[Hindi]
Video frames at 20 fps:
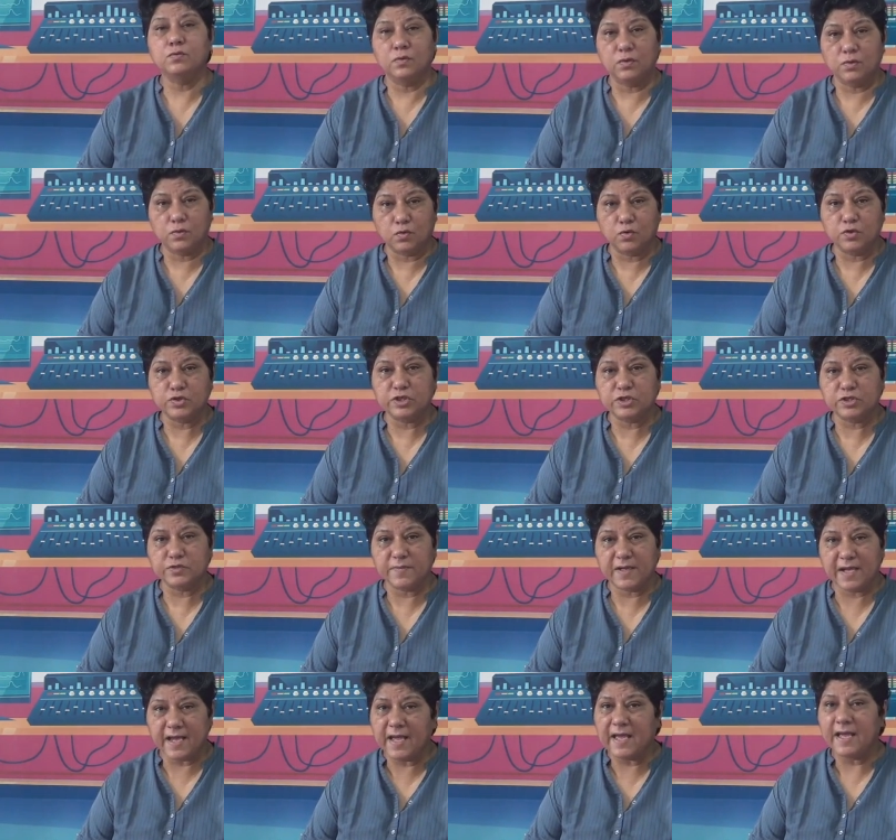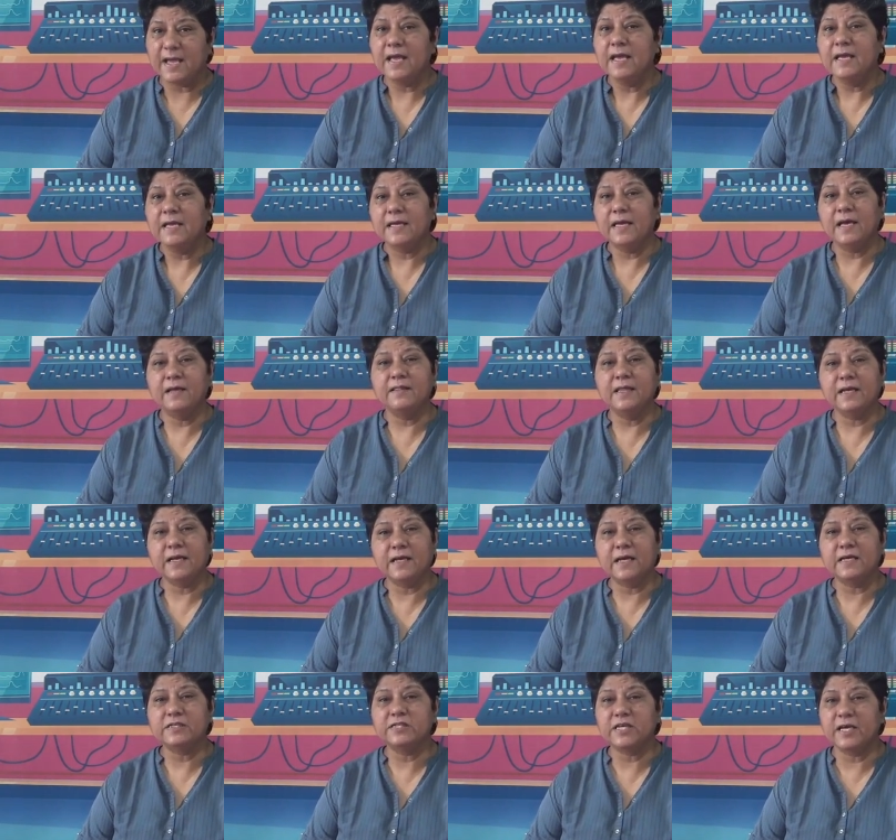कोशिश में है कि
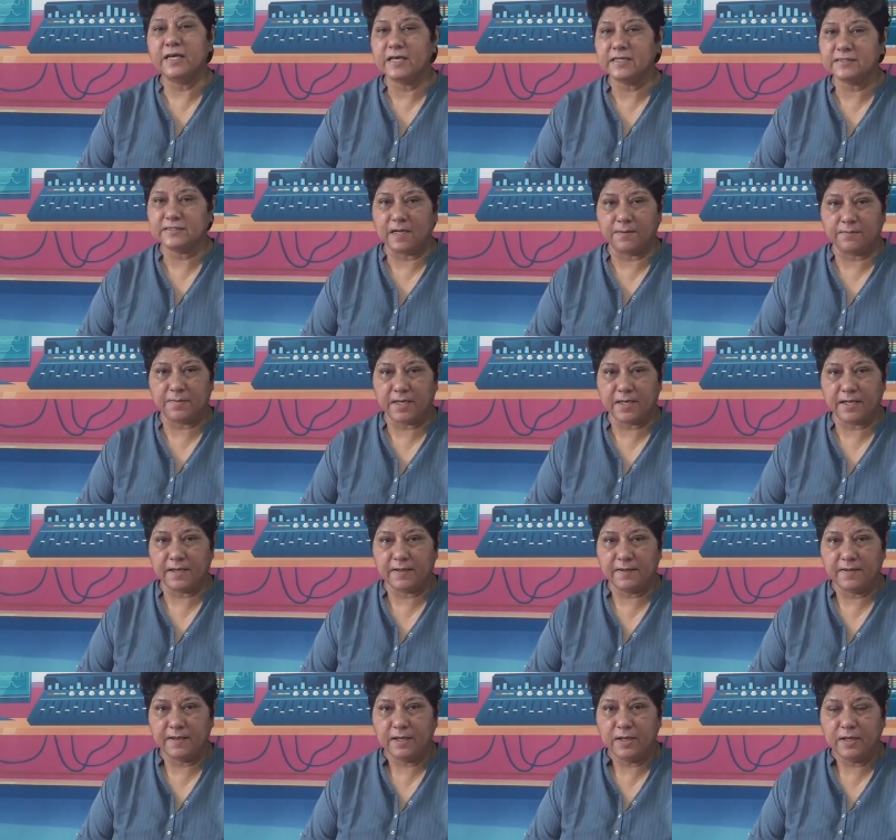अधिक का चेहरा सामने आए